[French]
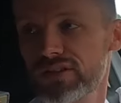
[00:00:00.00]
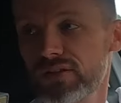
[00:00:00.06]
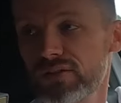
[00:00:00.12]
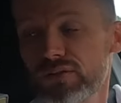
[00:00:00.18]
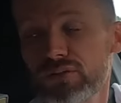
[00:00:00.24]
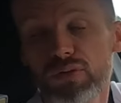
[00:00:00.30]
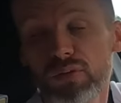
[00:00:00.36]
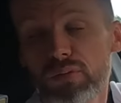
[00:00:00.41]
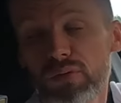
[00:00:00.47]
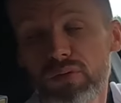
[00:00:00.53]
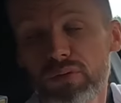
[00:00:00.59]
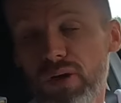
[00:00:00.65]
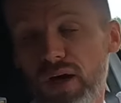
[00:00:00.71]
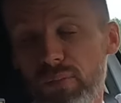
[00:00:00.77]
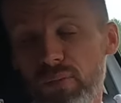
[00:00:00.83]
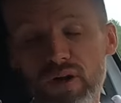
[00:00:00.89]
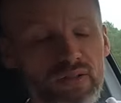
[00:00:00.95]
de, par
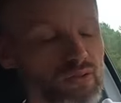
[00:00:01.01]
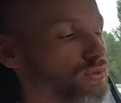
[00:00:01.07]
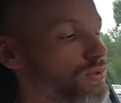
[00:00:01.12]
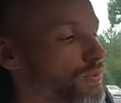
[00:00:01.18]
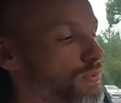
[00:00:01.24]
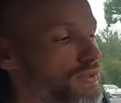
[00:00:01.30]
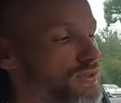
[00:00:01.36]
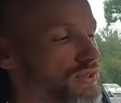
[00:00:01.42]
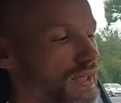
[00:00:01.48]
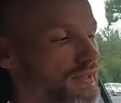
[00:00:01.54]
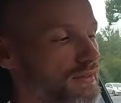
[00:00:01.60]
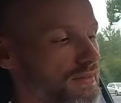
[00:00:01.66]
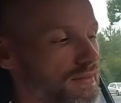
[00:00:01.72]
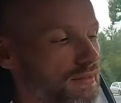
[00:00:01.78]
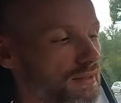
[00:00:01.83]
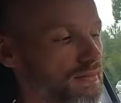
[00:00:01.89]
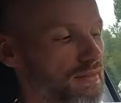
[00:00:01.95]
rapport à la 208 je dirais que c'est
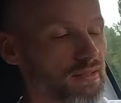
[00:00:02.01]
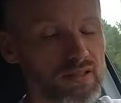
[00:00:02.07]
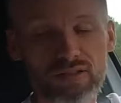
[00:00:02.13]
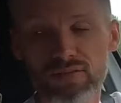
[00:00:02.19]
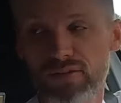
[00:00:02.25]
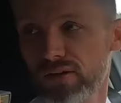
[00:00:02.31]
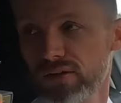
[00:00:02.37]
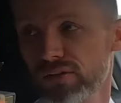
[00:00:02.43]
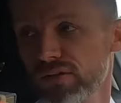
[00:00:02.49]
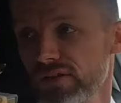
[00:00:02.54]
assez équivalent. Hein.